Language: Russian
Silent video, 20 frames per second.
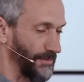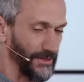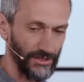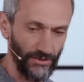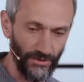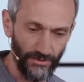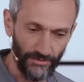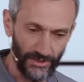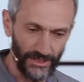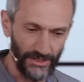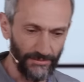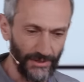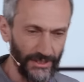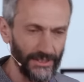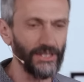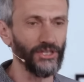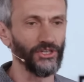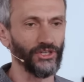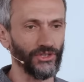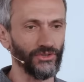построим
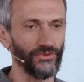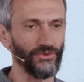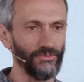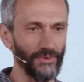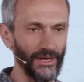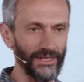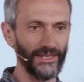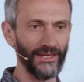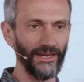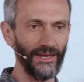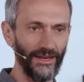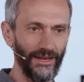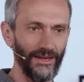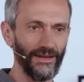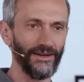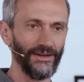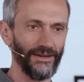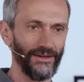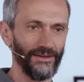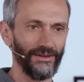математическую
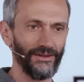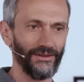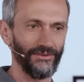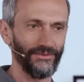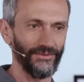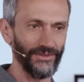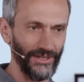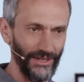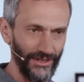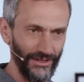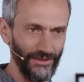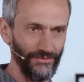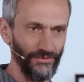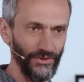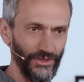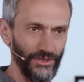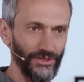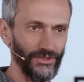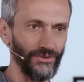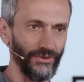модель вот этой
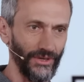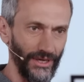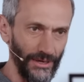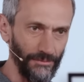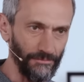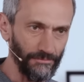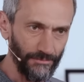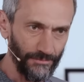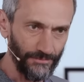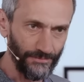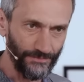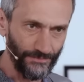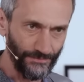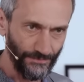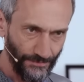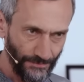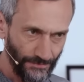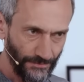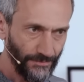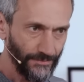вот истории.
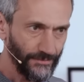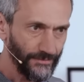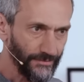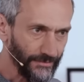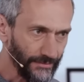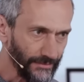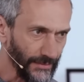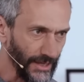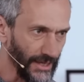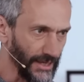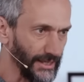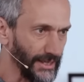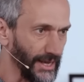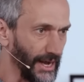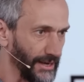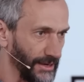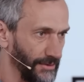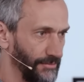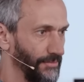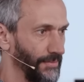
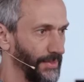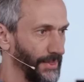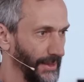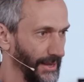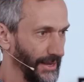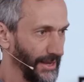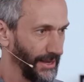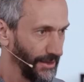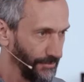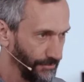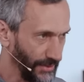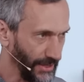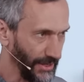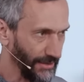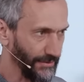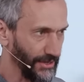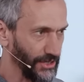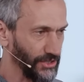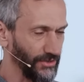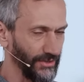Итак,
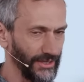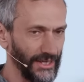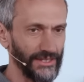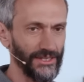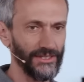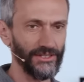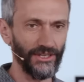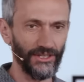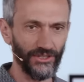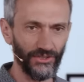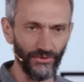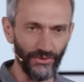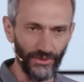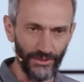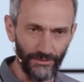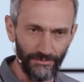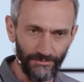первое, что нас интересует.